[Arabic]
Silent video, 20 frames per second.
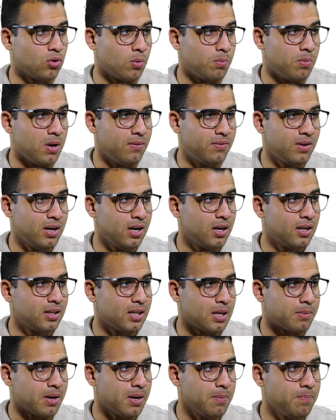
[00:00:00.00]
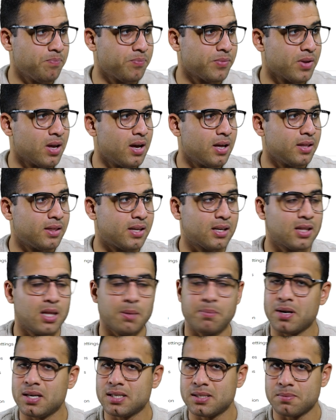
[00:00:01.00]
توب آه، ليفل تمام
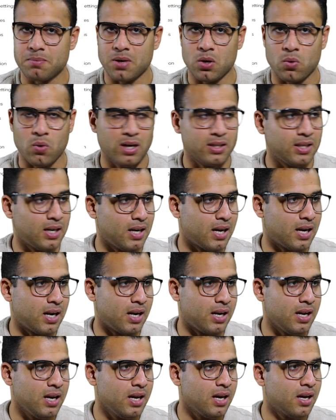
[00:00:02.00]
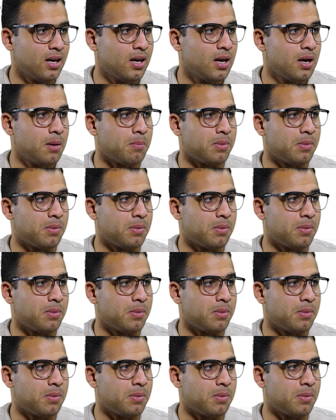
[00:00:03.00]
تكتب اسم الوحدة الإعلانية